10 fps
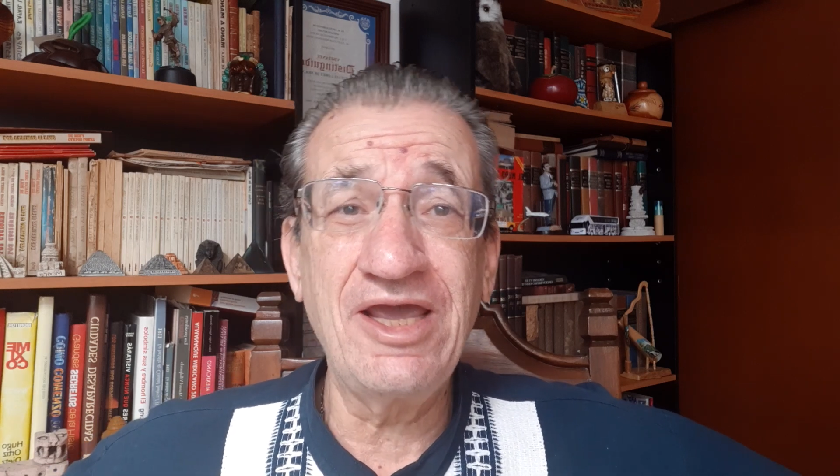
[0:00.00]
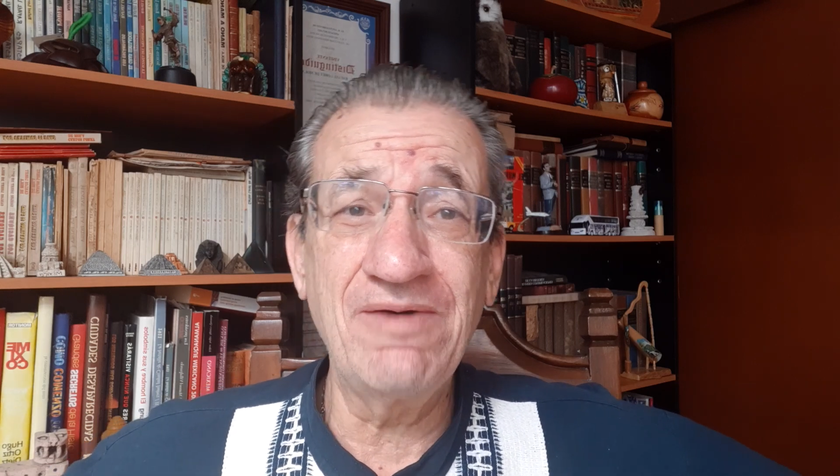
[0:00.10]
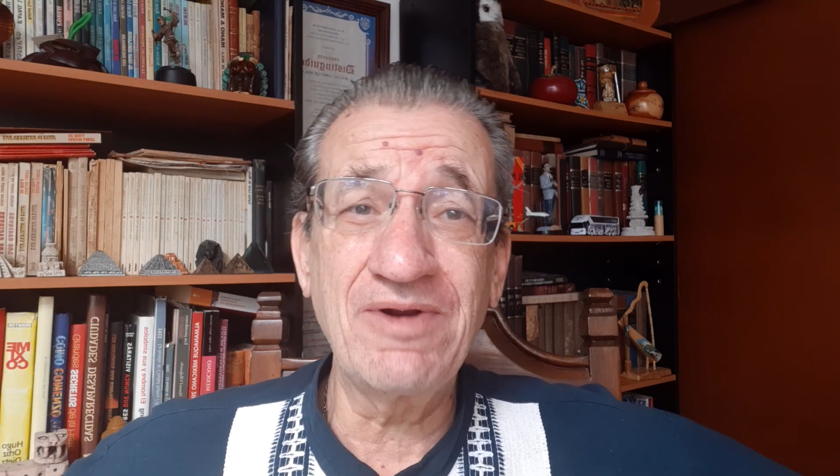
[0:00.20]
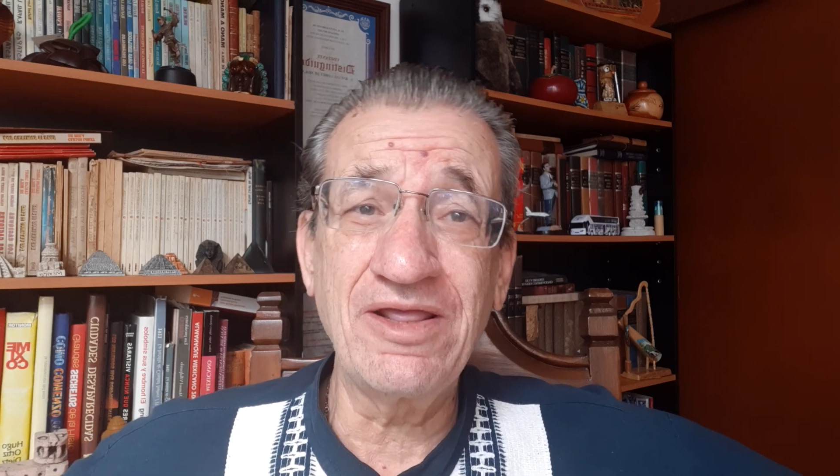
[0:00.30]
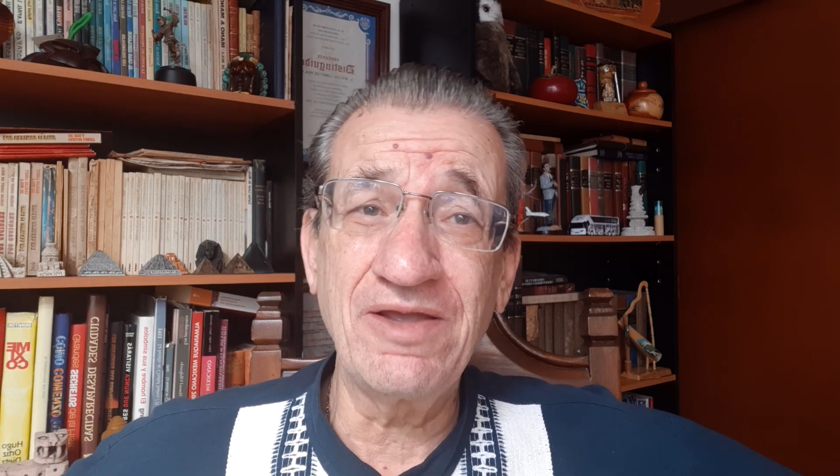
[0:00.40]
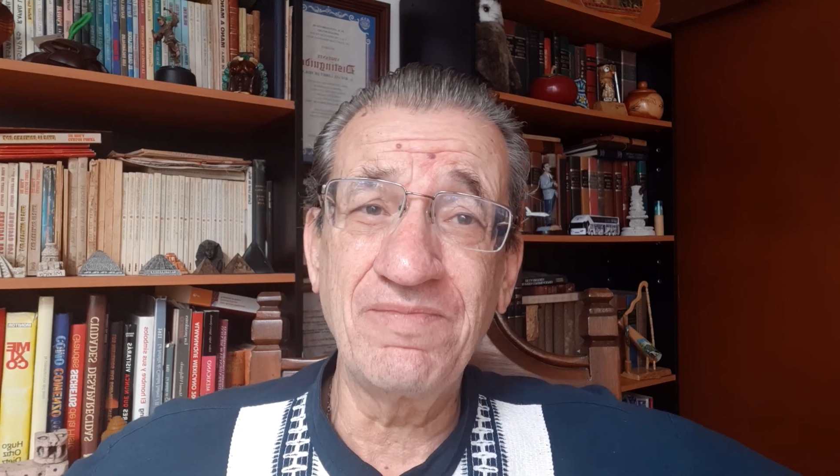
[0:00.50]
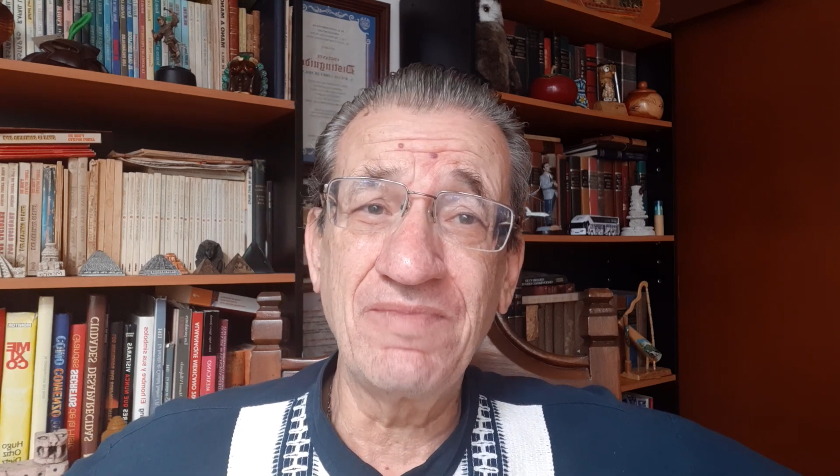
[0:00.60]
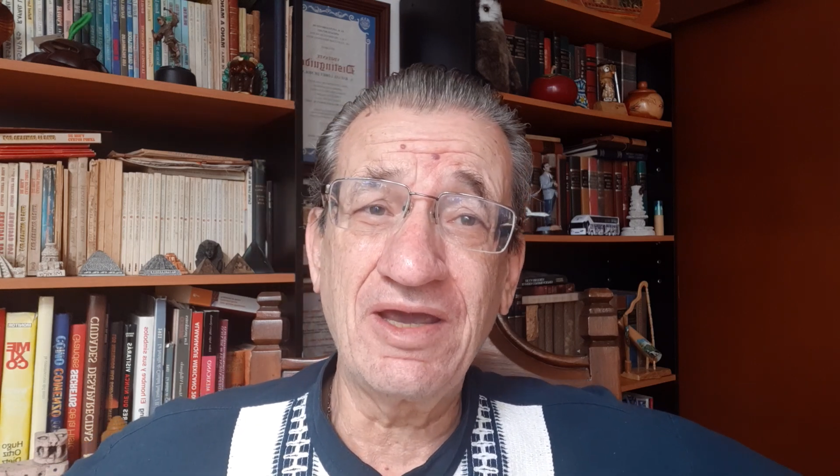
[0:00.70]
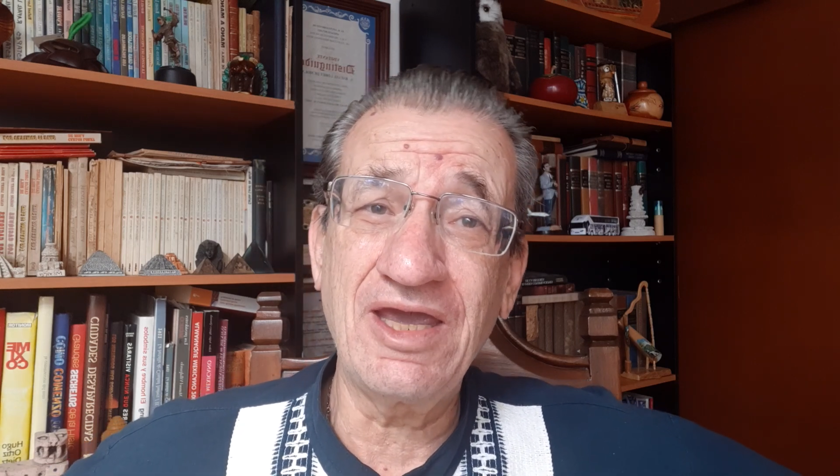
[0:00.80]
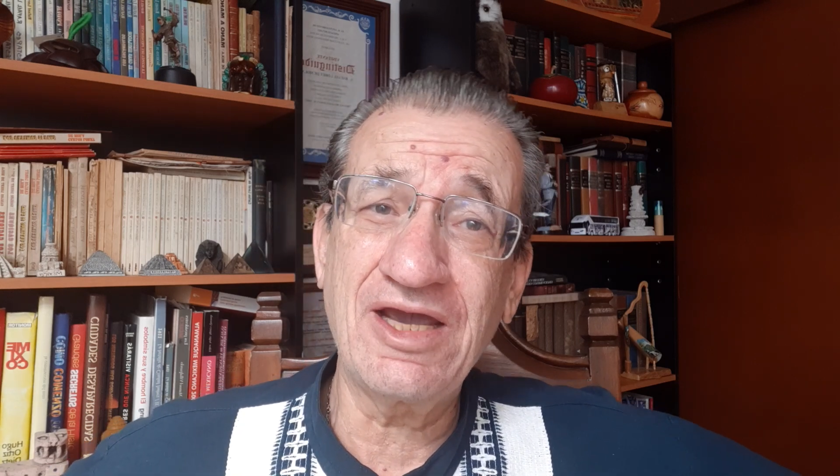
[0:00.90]
quiebra de
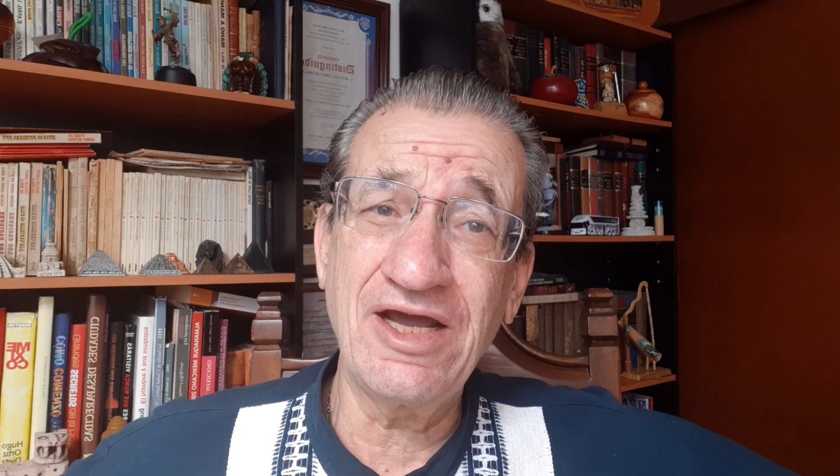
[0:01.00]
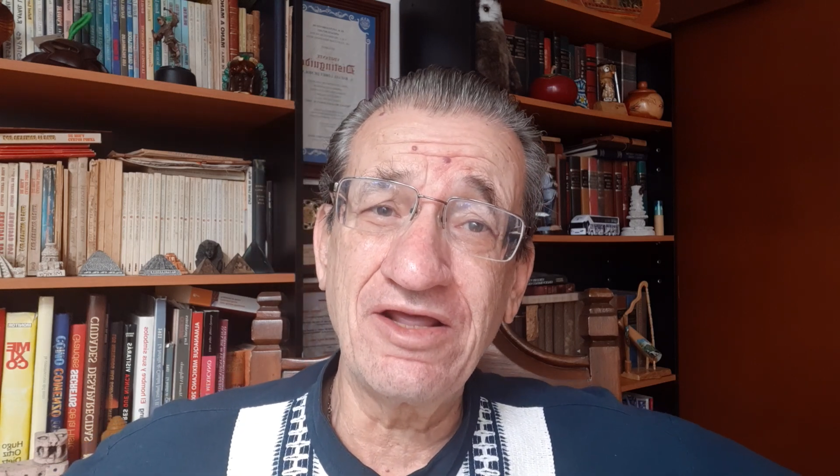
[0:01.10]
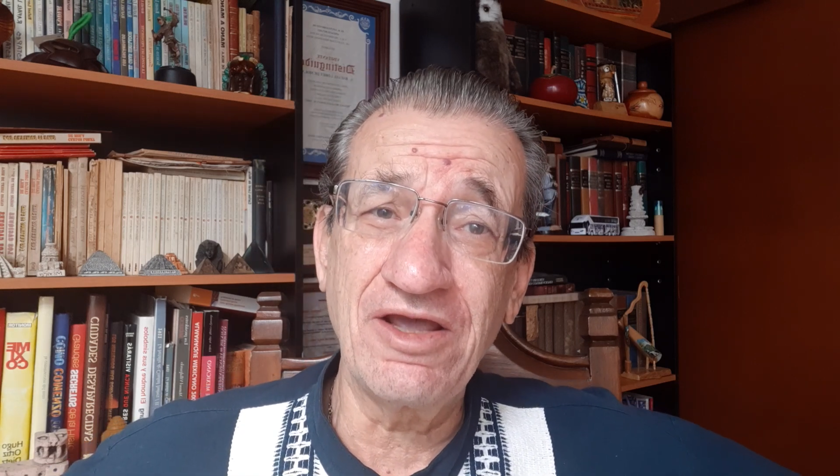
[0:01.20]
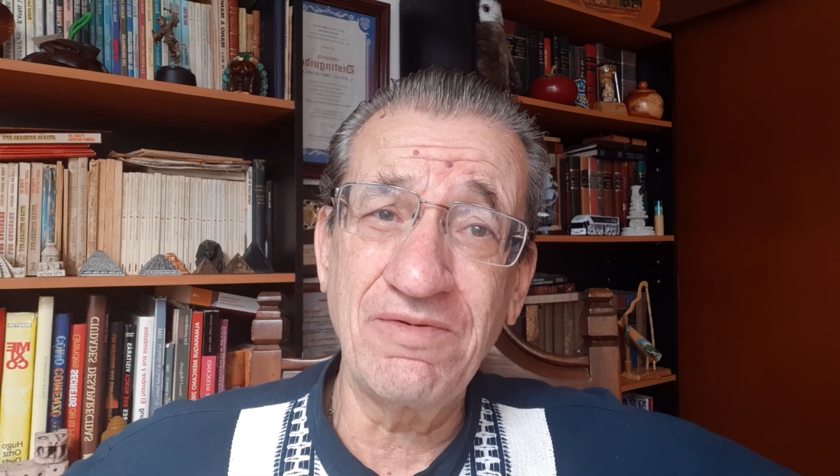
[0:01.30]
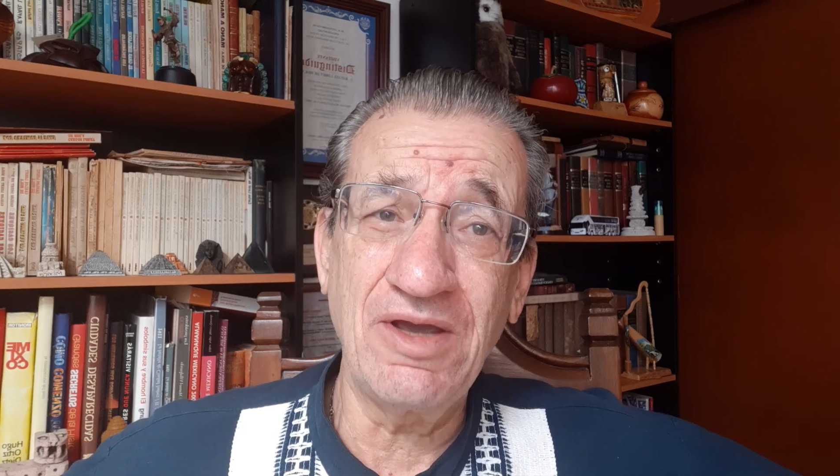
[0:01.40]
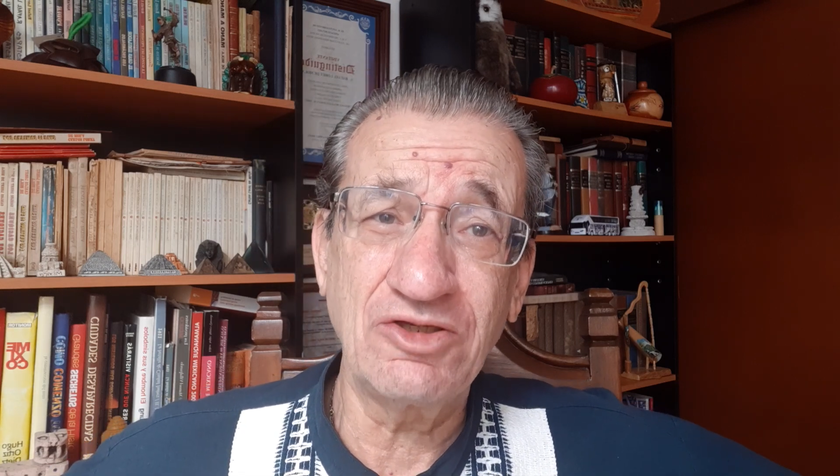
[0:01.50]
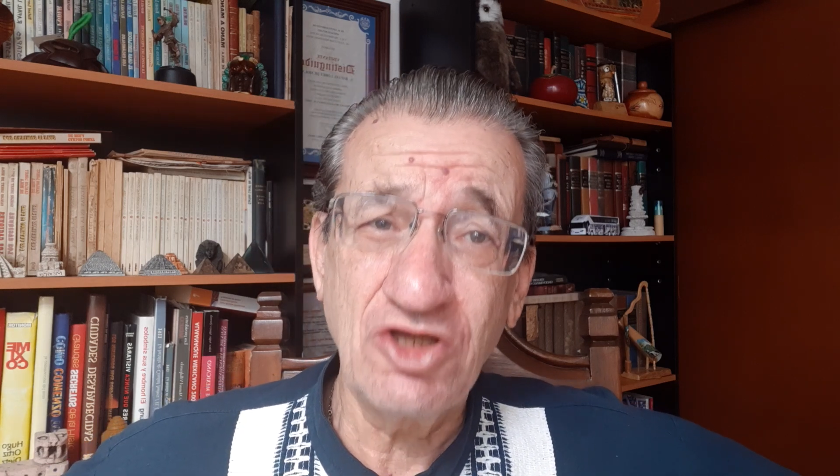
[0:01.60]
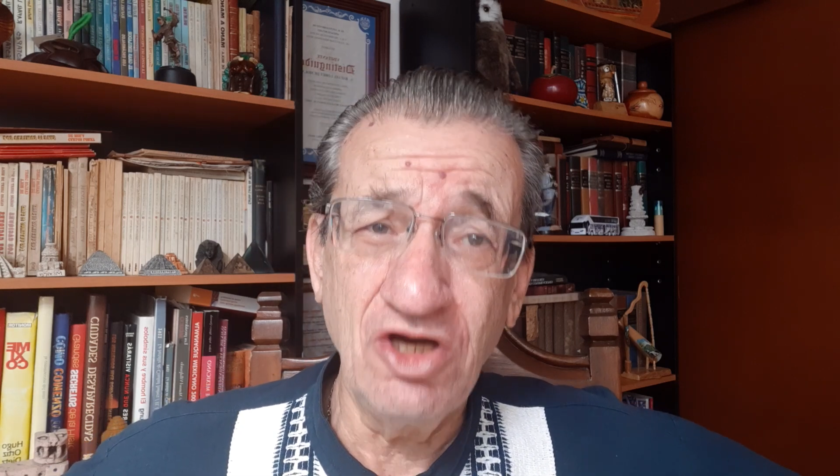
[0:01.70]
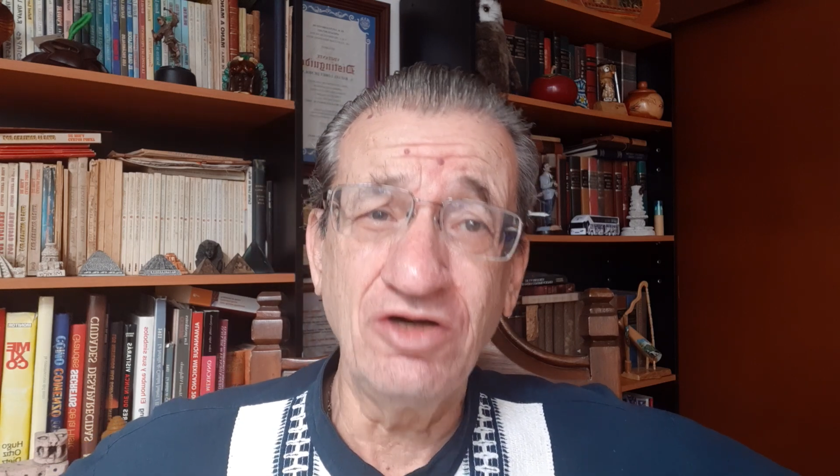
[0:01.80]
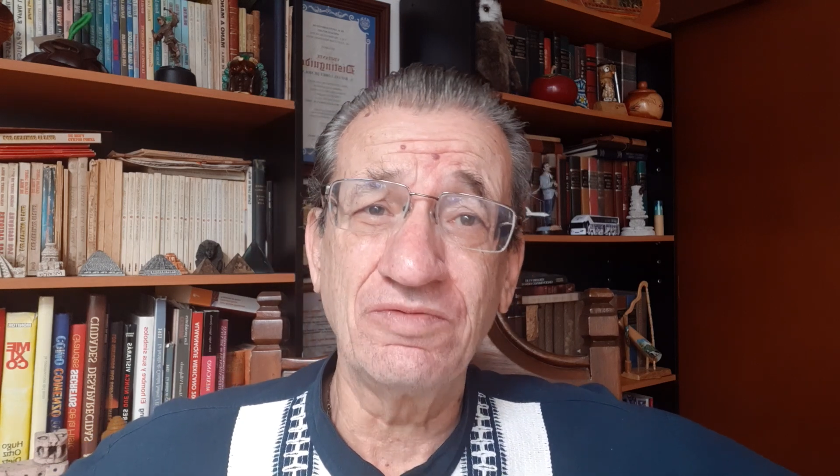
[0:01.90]
Mexicana de
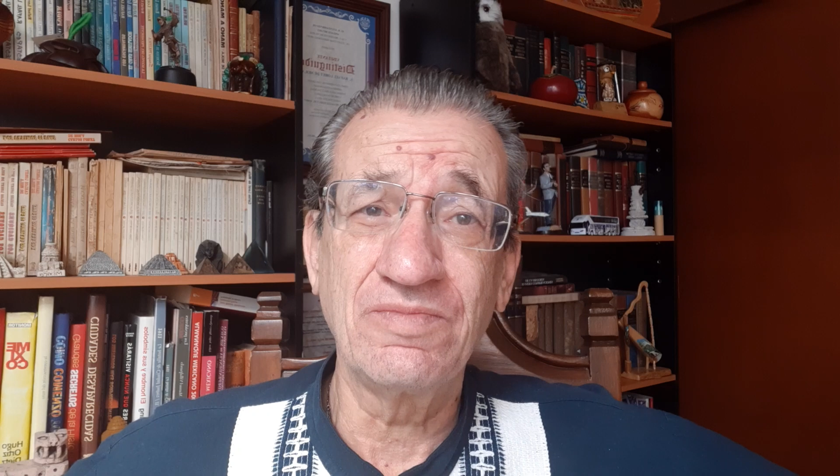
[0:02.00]
Aviación,